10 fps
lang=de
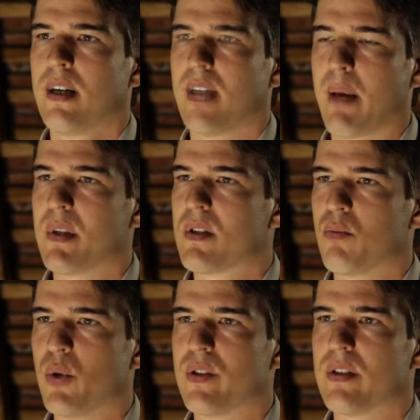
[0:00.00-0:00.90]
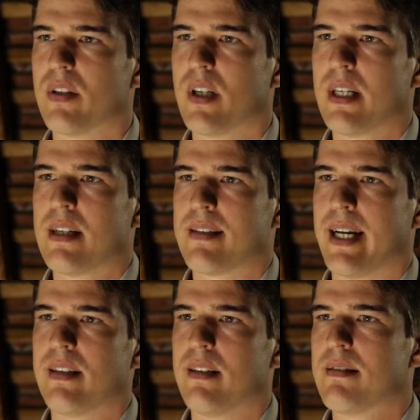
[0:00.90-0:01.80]
dämmen zu müssen,
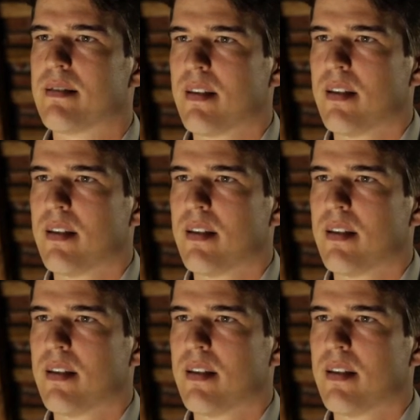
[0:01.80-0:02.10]
sei dies